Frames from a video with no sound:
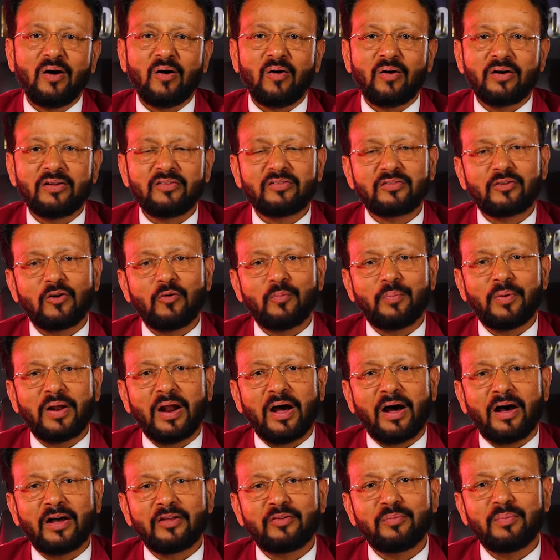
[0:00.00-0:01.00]
और इसके ऊपर
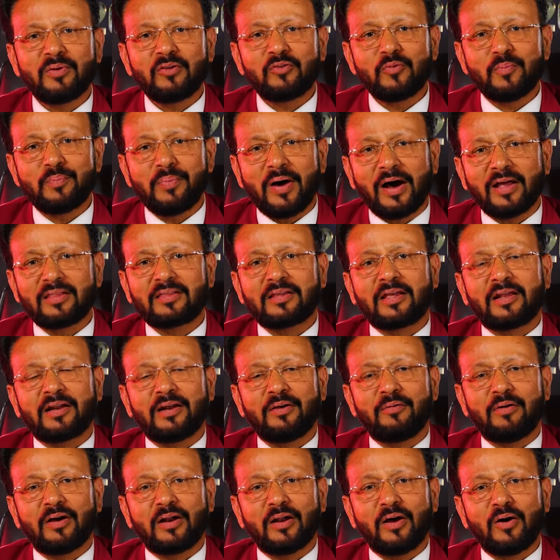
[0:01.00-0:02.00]
आज मैं जो बात
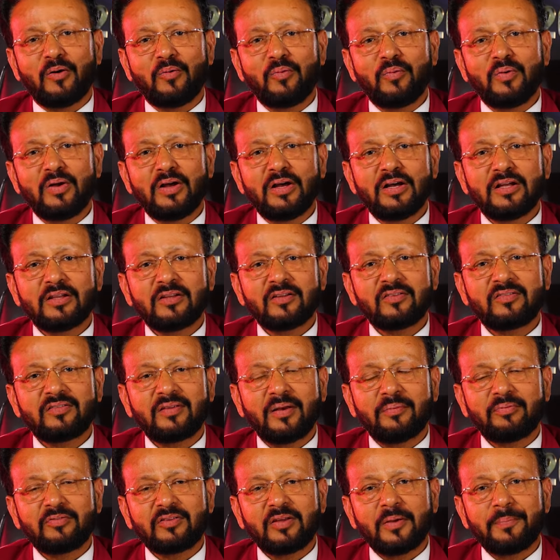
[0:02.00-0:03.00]
करने वाला हूँ तो
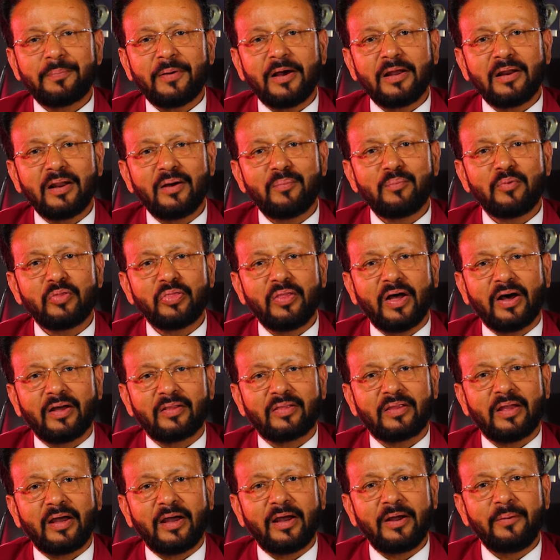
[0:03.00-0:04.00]
सबसे पहला मुद्दा
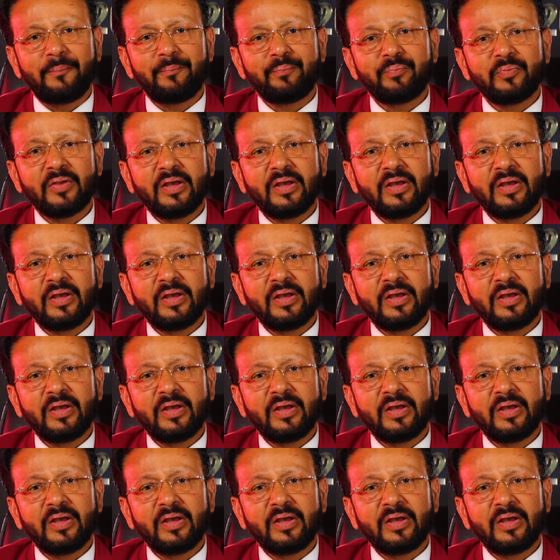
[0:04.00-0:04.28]
आता है